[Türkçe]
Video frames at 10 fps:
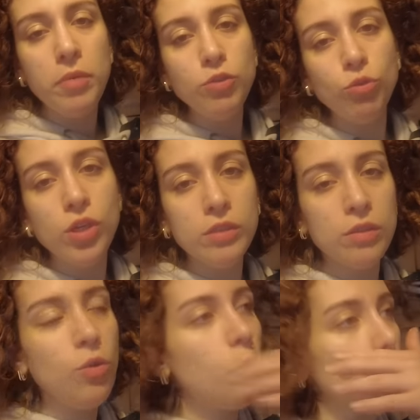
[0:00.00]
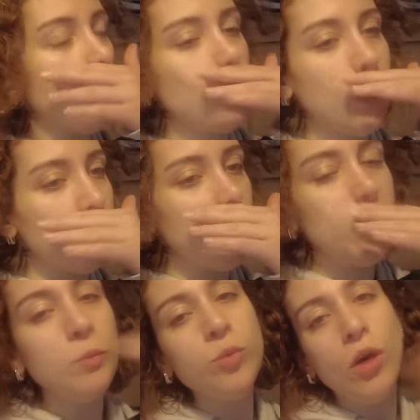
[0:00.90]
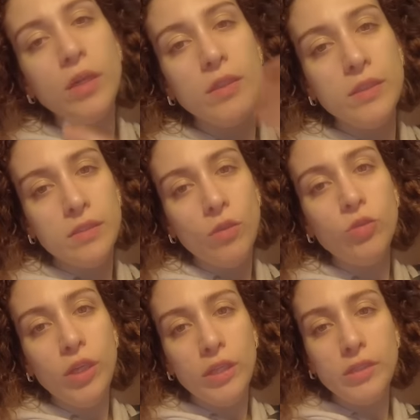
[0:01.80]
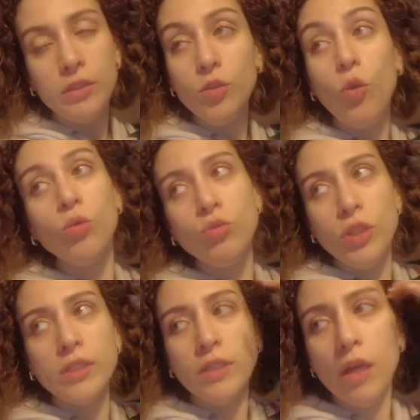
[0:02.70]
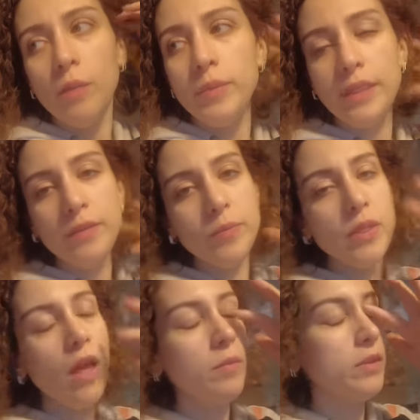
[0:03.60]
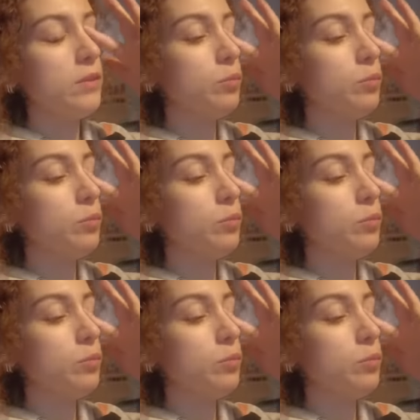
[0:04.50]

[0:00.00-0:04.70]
5 Ocak'ta da orada olacak. Biz de bu aralıkta oraya gidiyor olacağız. Daha biletimizi almadık.